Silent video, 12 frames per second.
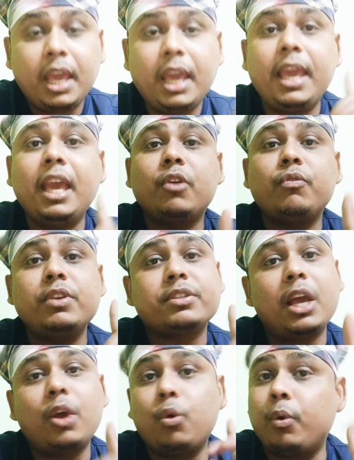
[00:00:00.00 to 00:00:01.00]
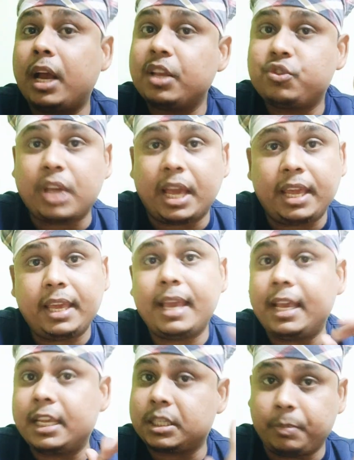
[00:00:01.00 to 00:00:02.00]
एक विषय होना चाहिए
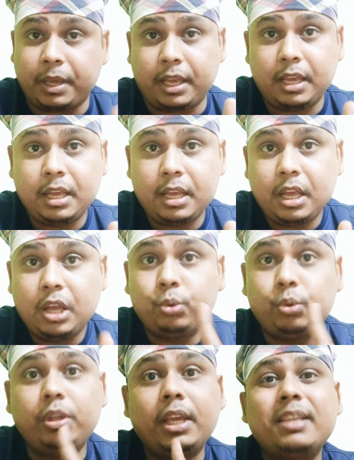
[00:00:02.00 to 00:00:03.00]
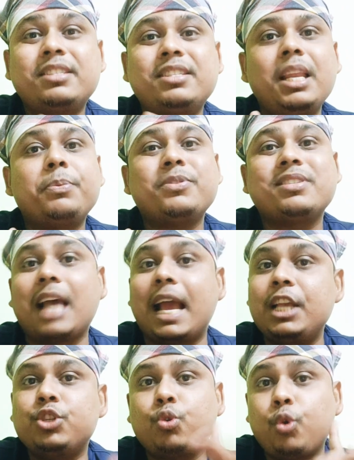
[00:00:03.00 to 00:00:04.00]
इसमें तो ये सिर्फ
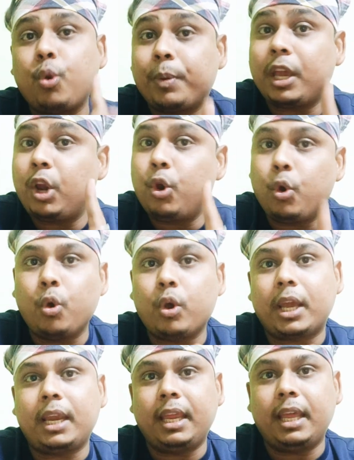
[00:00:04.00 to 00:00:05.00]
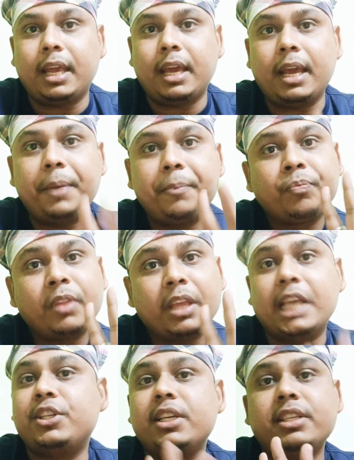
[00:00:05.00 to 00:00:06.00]
साइंस ग्रुप के लोगों के लिए है
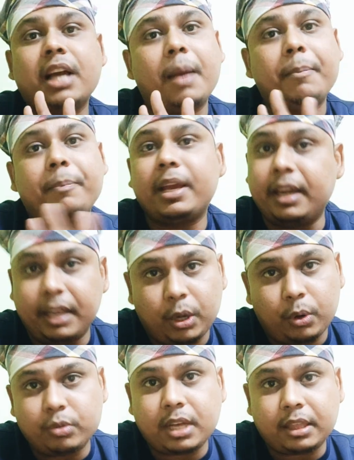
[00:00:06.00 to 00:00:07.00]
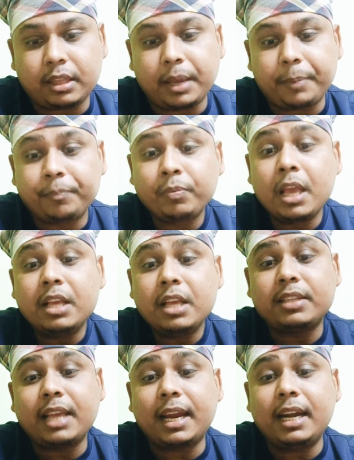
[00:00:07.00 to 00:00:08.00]
ये चीज़ यहाँ पे क्लियर हो जाता है
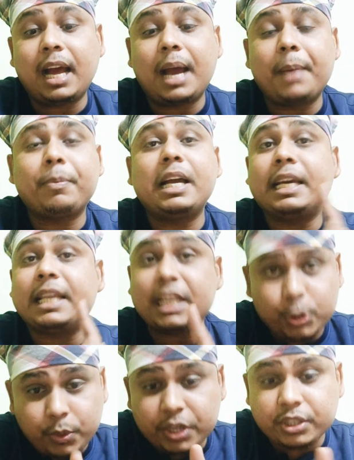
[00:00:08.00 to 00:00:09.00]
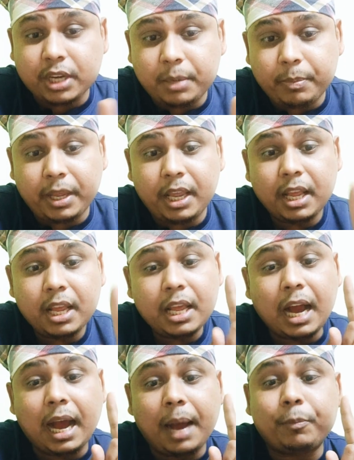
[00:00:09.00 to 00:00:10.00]
सेकंड आपका ग्रेजुएशन में
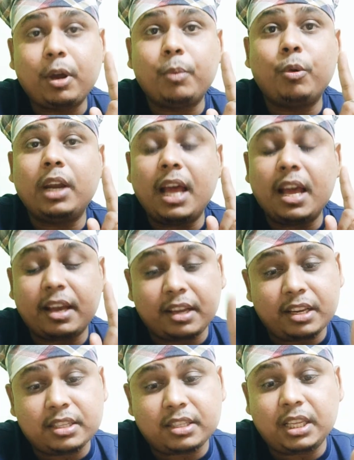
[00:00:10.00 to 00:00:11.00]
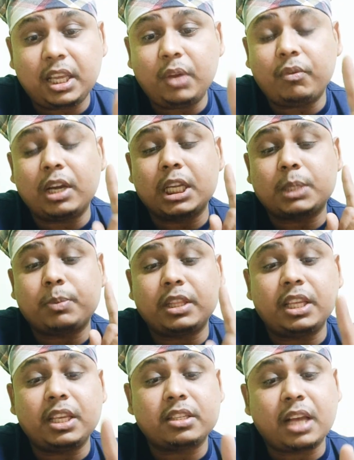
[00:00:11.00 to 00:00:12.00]
आपका बोला है कृषि
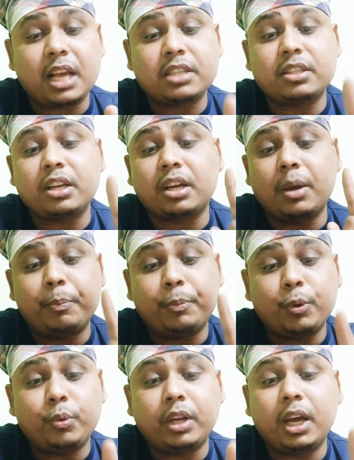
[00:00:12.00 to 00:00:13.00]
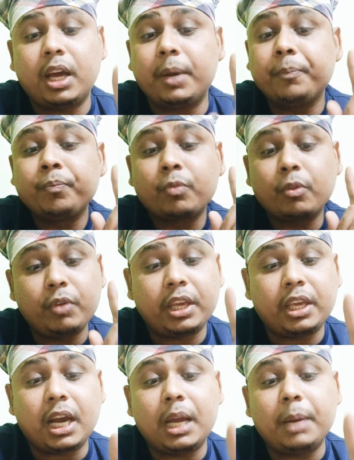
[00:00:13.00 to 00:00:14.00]
वनस्पति शास्त्र कंप्यूटर
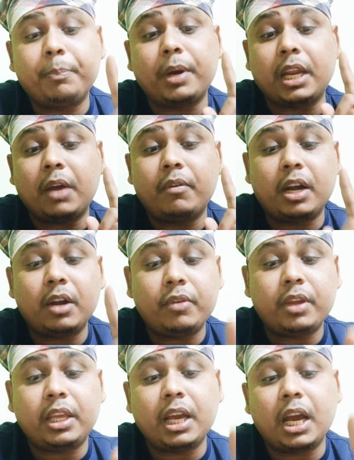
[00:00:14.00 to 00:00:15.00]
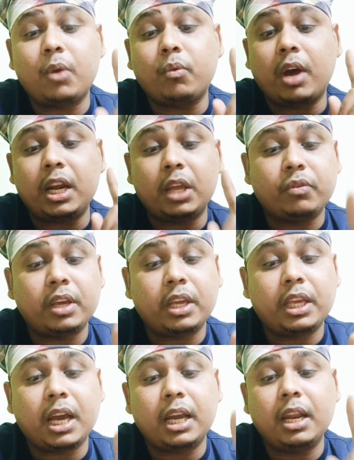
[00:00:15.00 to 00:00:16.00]
विज्ञान पर्यावरण विज्ञान वाणिक
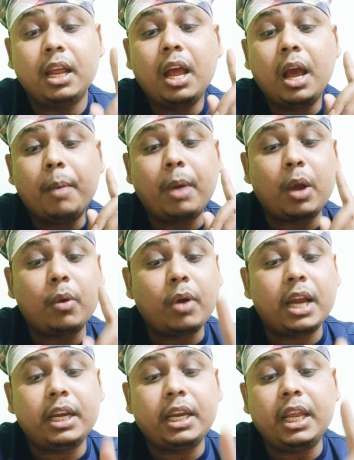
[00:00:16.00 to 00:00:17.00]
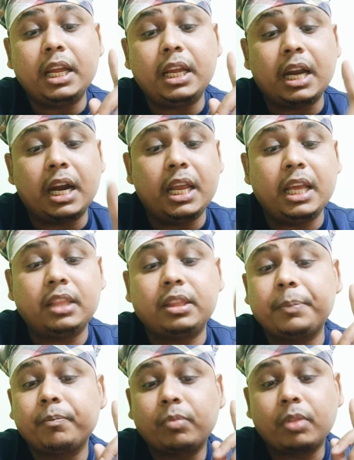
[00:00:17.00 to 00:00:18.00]
विज्ञान बागवानी गणित
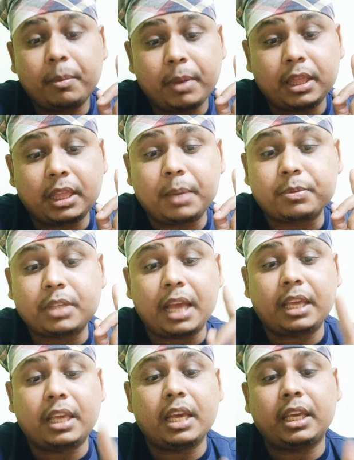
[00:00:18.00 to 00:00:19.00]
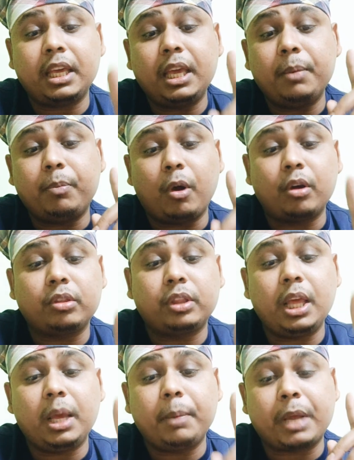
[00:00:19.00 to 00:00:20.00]
मतलब सांख्यिकी
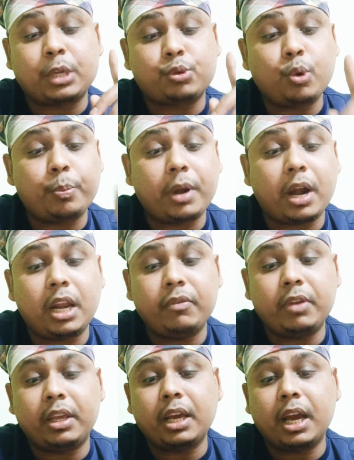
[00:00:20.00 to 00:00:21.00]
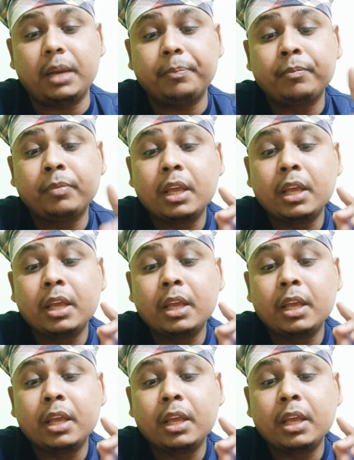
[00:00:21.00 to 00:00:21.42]
भौतिक पशु प्राणी विज्ञान